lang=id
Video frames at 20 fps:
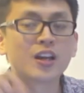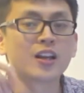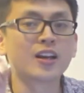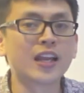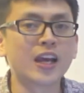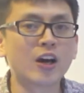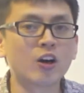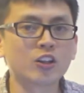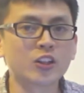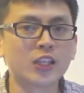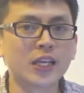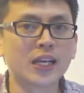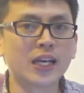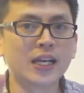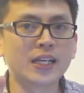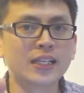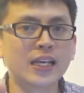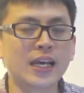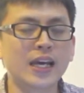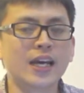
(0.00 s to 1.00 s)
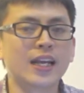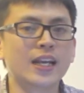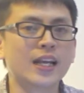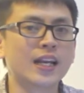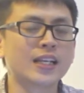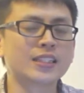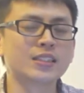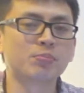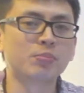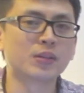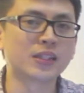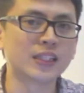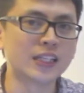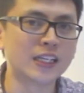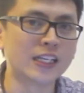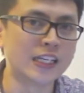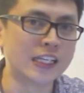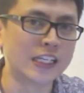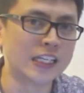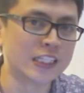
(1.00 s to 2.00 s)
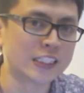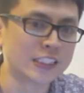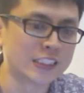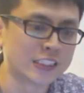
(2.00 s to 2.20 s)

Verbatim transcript: Layout denahnya adalah seperti ini.